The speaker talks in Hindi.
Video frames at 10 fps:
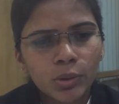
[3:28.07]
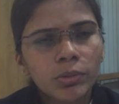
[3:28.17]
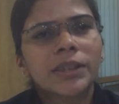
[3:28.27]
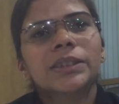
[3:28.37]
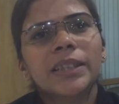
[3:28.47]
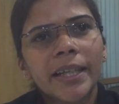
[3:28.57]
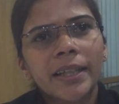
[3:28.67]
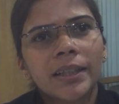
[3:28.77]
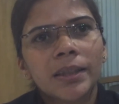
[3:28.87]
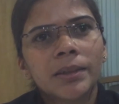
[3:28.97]
स्टूडेंट्स ने
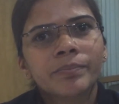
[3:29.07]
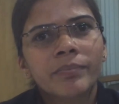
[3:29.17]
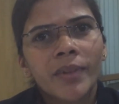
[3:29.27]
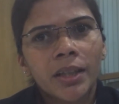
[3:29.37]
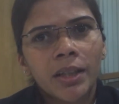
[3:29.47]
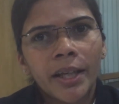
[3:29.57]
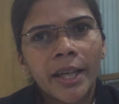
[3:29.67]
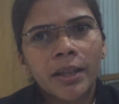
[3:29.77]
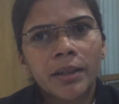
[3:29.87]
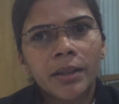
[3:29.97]
एक
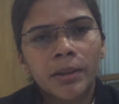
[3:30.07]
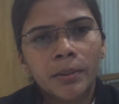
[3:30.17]
एक